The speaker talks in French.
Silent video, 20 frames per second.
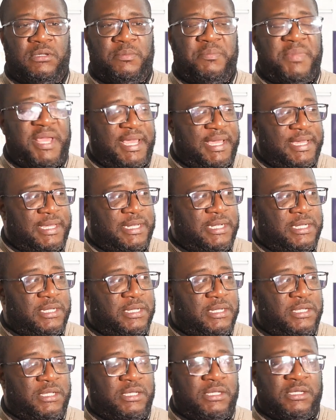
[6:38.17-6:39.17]
maire,
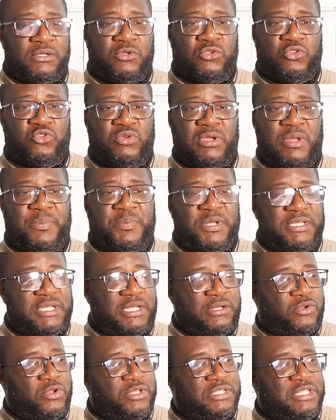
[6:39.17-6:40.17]
que ce soit
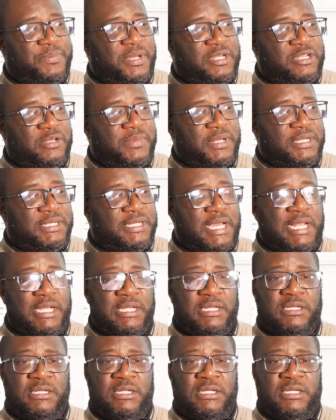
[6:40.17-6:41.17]
président de conseil
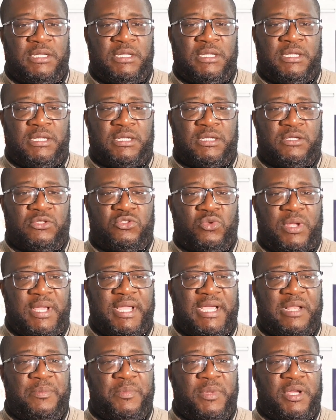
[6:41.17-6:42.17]
départemental, que ce soit
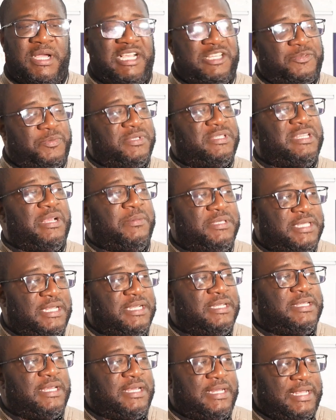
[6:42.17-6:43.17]
également responsable
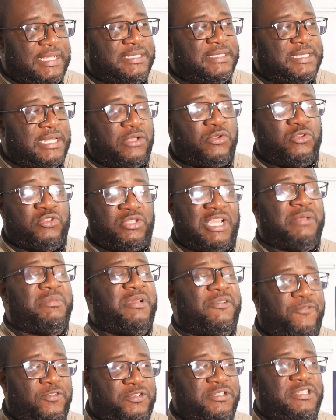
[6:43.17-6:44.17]
sanitaire, etc., que ce soit
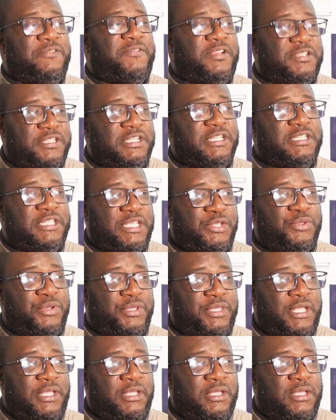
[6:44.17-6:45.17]
également force de défense et de
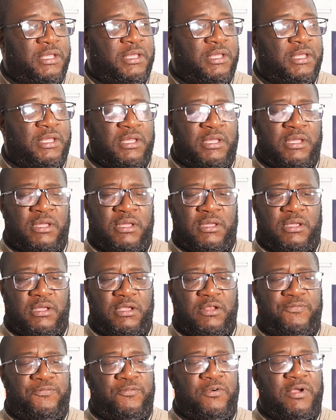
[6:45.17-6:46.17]
sécurité
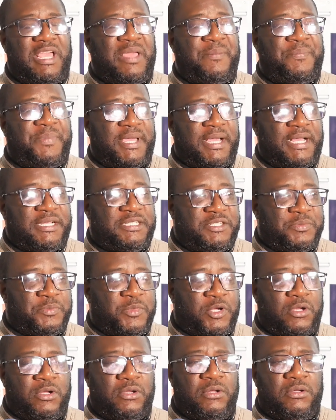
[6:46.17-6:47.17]
il faut
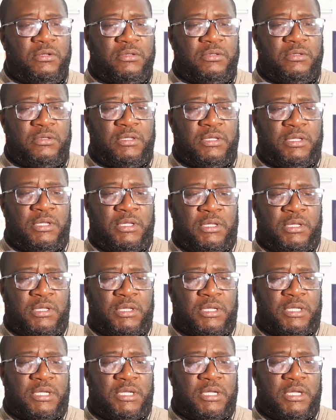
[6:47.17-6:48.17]
impérativement
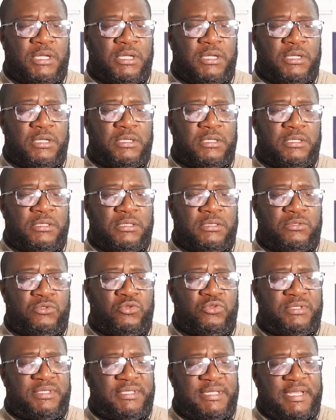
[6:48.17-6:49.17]
que
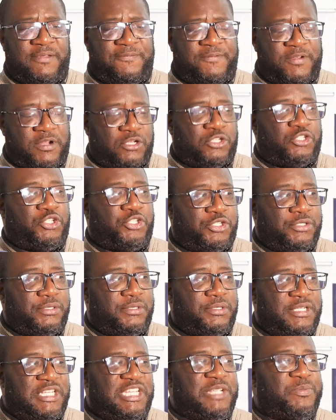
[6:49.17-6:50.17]
toutes ces franges
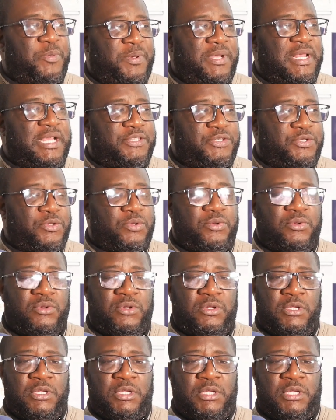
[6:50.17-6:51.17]
de ces populations
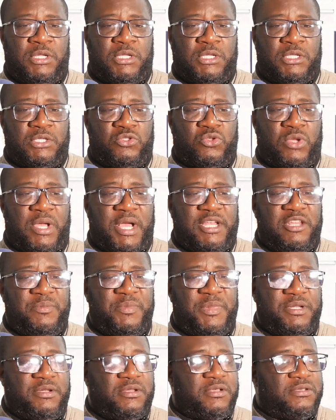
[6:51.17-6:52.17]
soient
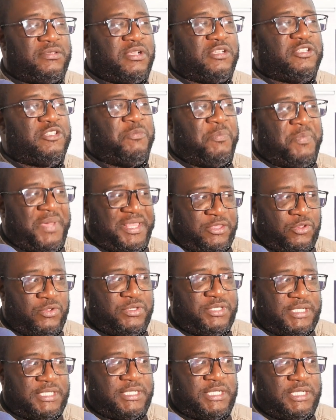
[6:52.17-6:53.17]
animées de sens
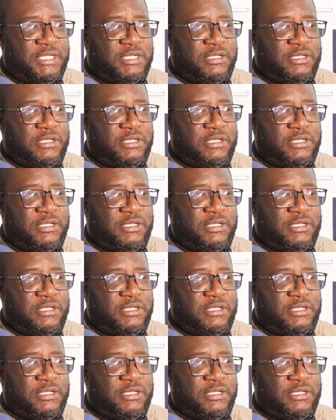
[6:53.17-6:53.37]
patriotique